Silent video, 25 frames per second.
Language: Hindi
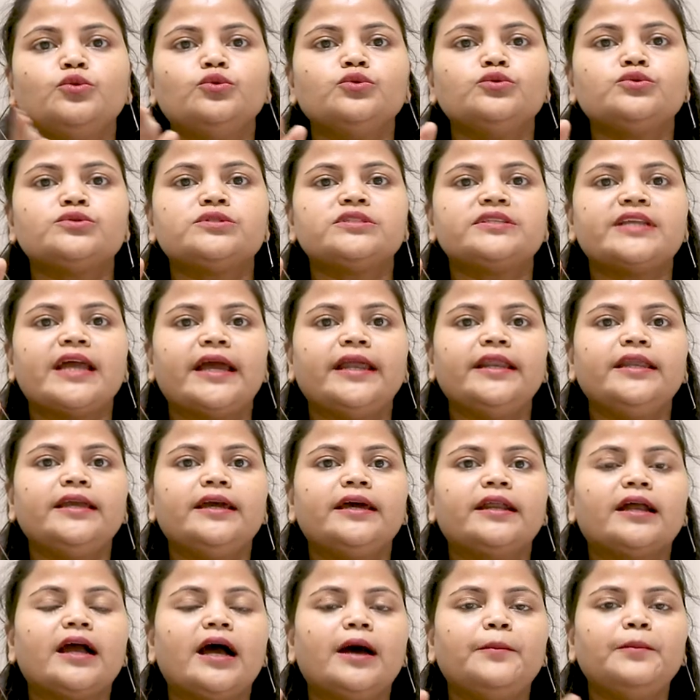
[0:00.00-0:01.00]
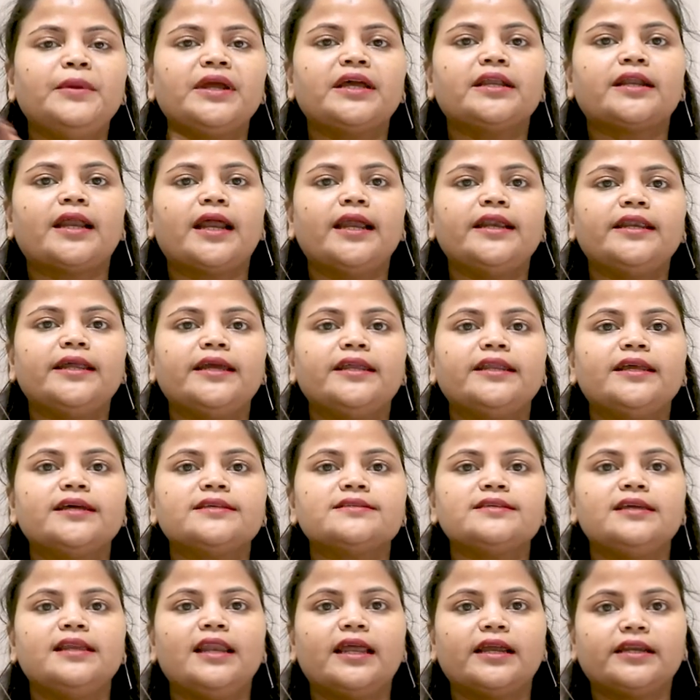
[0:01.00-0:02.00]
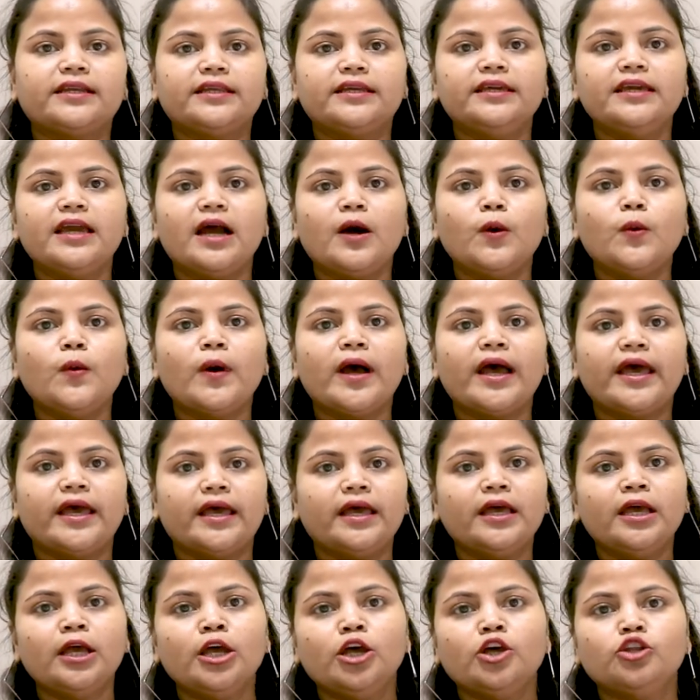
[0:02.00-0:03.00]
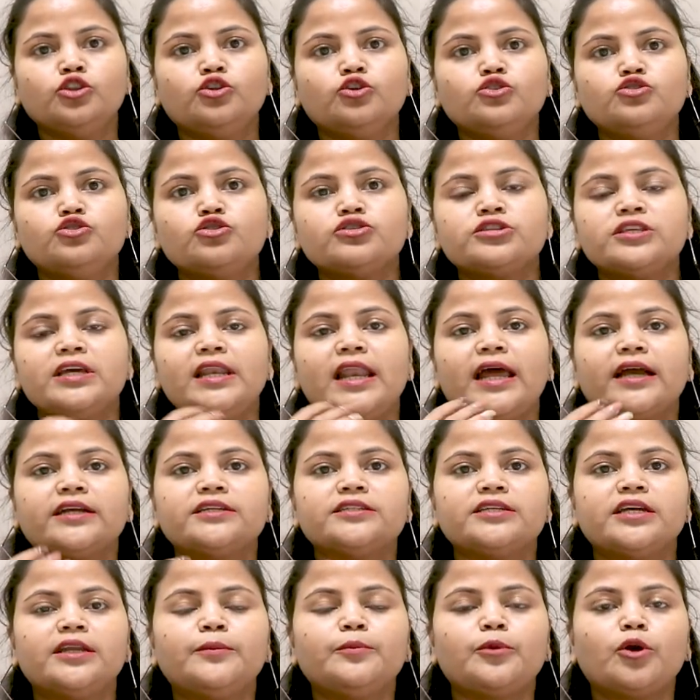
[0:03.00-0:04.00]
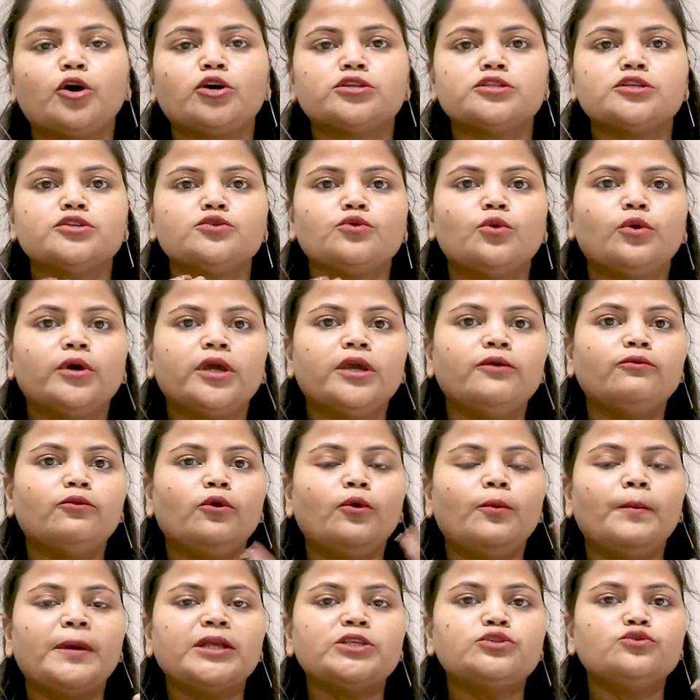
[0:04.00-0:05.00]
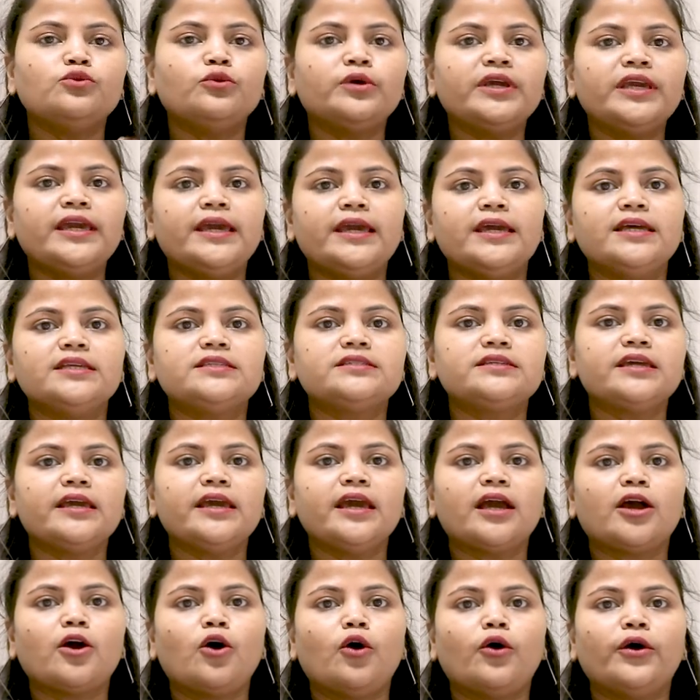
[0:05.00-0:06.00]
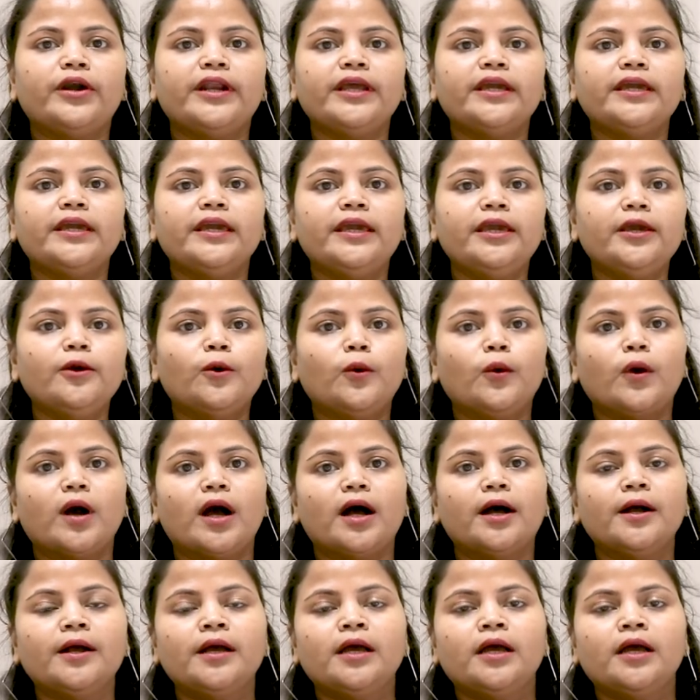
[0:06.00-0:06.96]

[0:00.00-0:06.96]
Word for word: टू टेन ईयर का हमने क्राइटेरिया सिलेक्ट किया हुआ है तो जो सिलेक्शन प्रोसेस होगी वो बच्चों की एज के अकॉर्डिंग ही होगा